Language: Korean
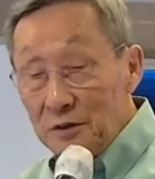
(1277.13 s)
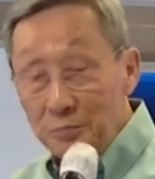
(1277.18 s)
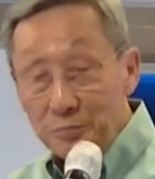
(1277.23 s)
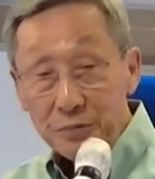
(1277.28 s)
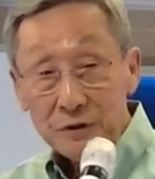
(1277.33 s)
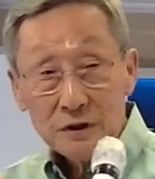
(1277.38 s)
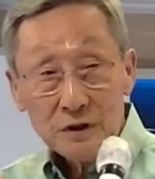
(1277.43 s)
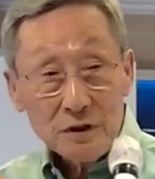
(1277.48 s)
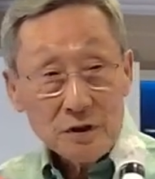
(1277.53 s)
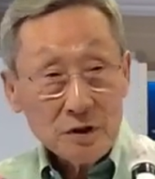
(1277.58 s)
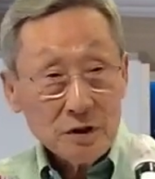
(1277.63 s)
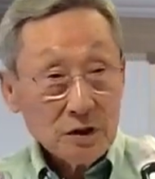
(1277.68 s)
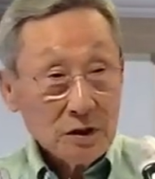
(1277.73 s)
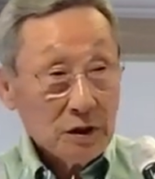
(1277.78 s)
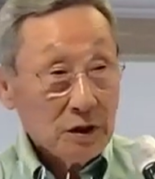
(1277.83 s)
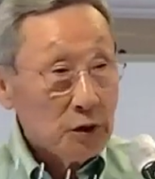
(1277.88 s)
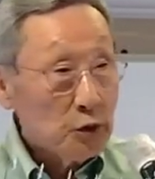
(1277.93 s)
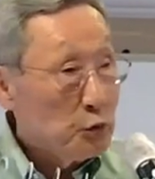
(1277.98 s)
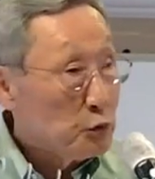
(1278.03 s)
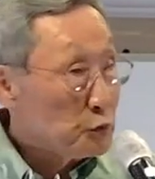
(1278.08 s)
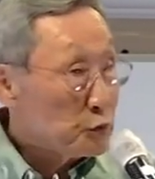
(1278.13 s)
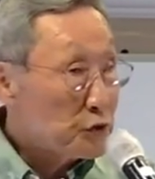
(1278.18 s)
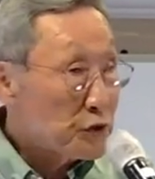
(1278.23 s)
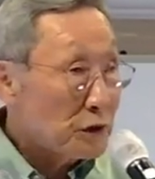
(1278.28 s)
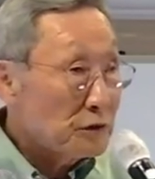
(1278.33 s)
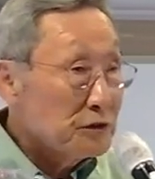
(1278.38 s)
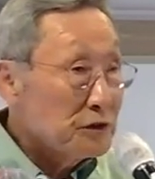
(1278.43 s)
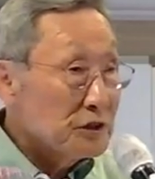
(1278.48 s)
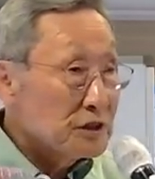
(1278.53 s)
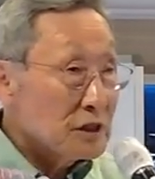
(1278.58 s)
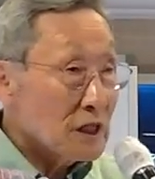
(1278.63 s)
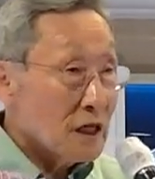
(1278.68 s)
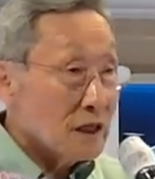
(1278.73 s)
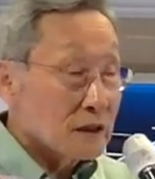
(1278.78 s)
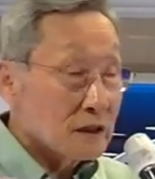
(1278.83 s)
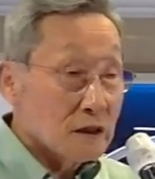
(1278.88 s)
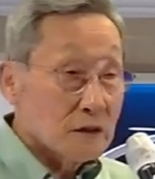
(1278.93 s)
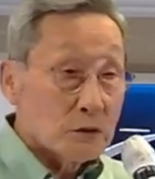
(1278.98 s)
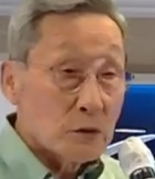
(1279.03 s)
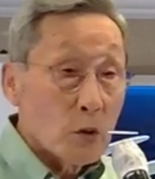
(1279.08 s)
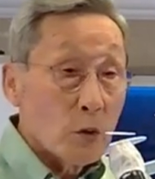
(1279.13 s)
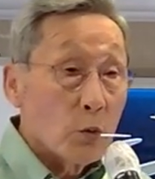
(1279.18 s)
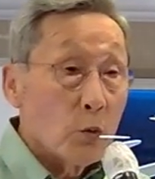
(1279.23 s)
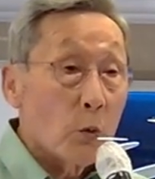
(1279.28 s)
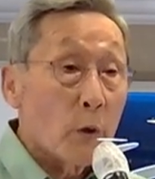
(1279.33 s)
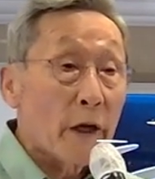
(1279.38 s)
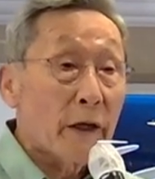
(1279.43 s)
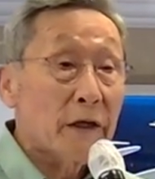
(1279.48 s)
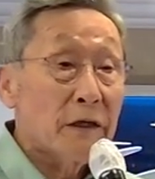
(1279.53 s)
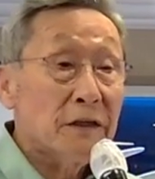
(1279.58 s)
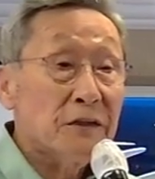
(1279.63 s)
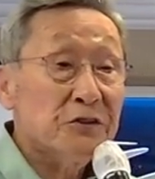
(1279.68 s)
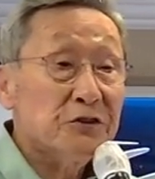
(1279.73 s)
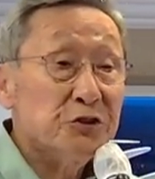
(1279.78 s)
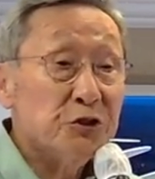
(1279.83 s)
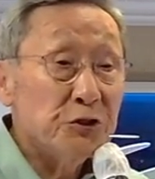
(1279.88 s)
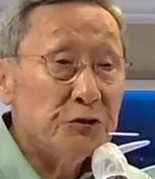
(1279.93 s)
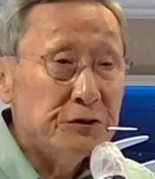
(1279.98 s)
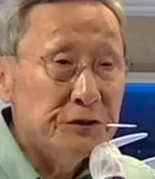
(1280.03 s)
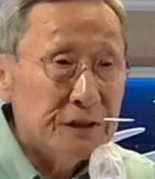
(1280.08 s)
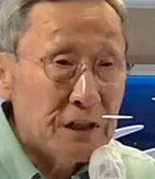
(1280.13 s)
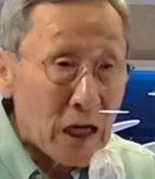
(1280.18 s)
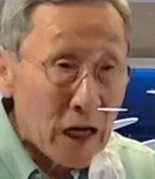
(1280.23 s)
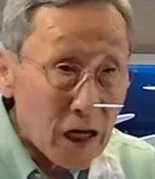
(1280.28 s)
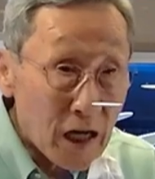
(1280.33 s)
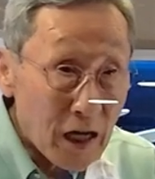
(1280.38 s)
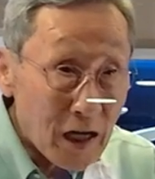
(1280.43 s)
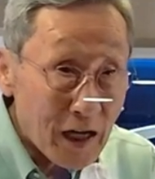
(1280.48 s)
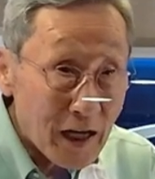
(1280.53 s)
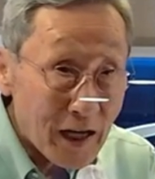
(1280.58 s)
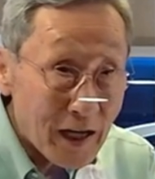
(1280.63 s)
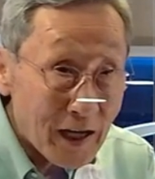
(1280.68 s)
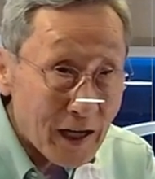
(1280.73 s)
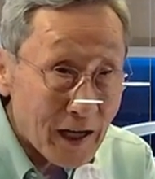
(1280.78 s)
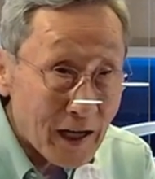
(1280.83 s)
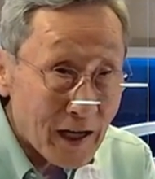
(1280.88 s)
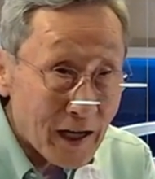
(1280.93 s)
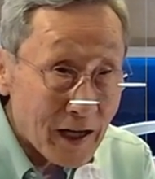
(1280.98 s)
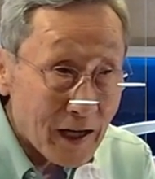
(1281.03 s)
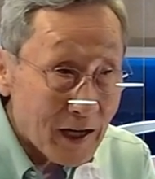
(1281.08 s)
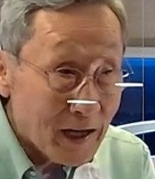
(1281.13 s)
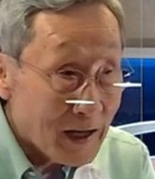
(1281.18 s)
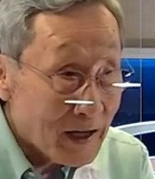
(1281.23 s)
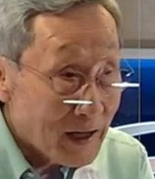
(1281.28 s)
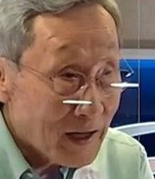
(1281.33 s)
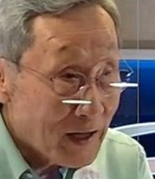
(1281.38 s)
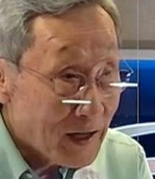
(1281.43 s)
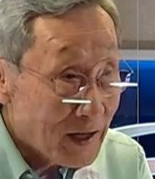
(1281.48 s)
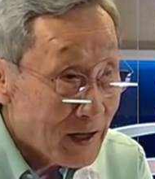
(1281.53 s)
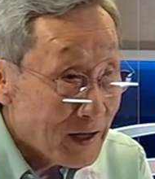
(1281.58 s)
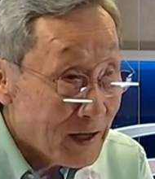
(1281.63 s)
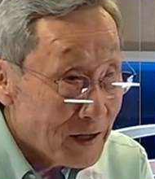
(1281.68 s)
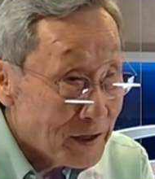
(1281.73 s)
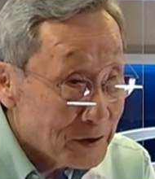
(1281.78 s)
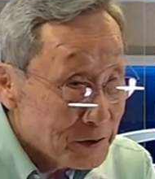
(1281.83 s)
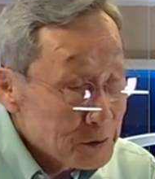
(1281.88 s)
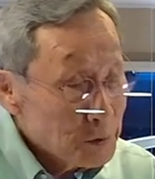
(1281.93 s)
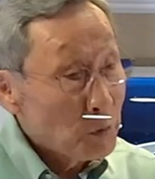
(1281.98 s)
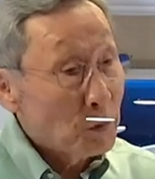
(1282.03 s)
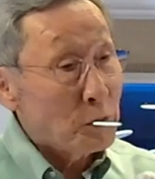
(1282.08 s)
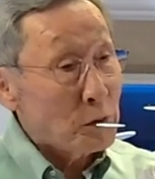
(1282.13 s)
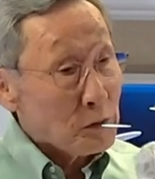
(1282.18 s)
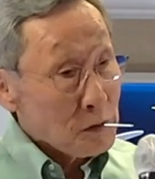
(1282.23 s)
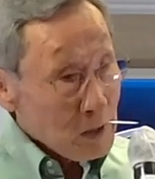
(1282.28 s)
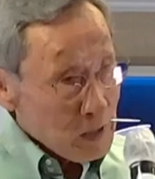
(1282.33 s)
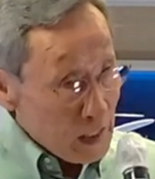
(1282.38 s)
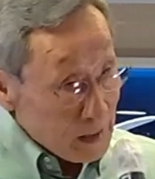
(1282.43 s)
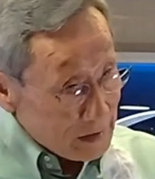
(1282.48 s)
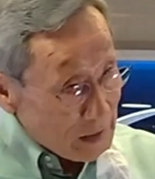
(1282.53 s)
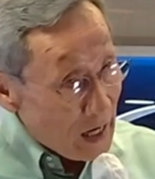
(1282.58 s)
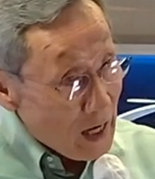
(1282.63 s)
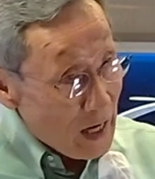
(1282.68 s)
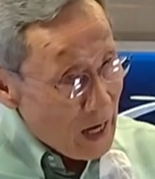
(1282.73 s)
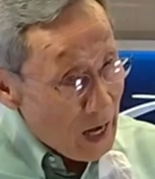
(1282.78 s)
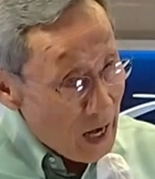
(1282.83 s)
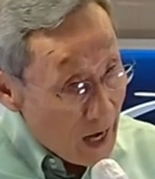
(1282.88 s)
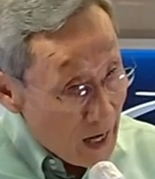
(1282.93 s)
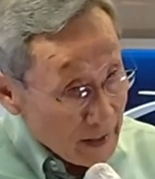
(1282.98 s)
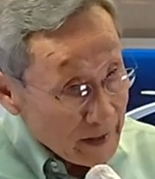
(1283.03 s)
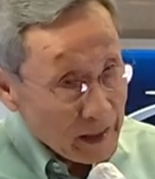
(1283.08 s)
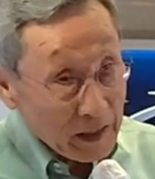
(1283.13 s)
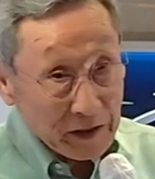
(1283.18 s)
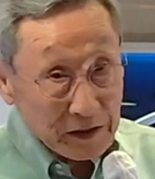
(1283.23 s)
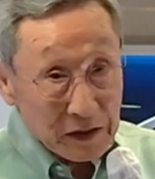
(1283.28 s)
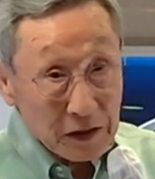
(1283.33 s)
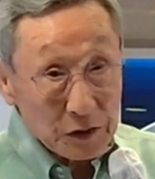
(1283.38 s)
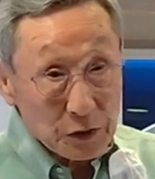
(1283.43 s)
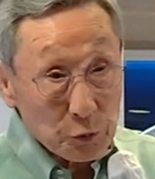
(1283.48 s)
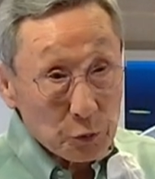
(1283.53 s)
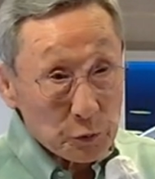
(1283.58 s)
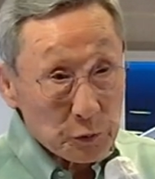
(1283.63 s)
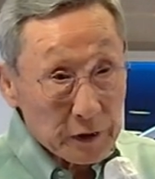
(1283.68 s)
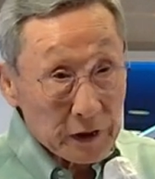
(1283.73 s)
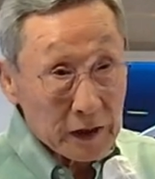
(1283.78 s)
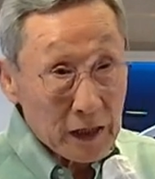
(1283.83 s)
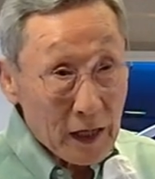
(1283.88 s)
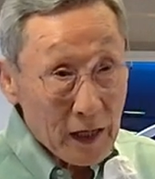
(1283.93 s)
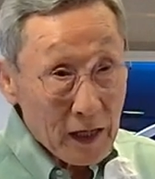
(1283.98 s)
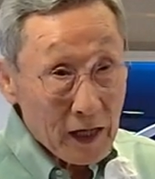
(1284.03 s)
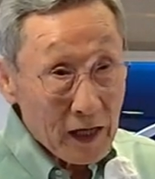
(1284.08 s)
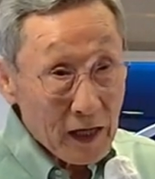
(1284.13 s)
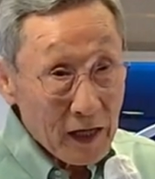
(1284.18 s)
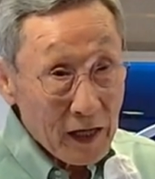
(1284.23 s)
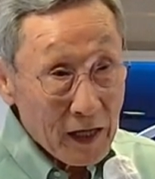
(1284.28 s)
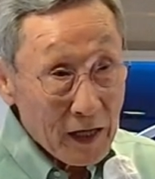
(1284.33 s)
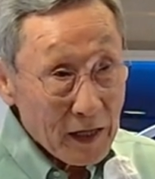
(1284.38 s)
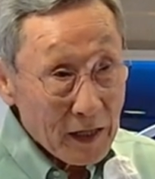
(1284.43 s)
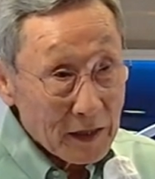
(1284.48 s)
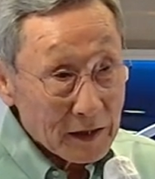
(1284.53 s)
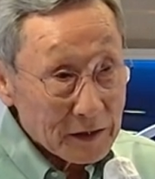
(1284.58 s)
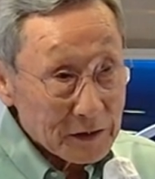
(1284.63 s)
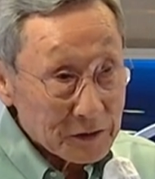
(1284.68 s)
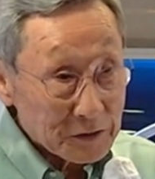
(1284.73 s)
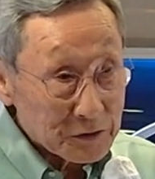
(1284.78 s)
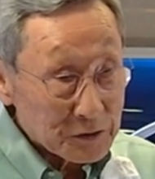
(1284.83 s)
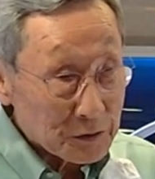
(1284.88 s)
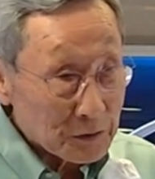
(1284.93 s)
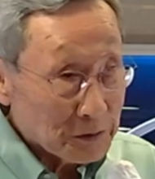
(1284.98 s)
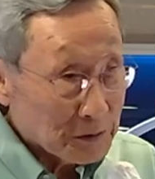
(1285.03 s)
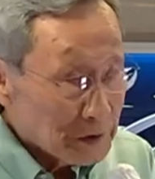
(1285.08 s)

비 이 유전자는 왜 꺼졌냐? 요거를 다 알아야 된다 우리가 그렇죠.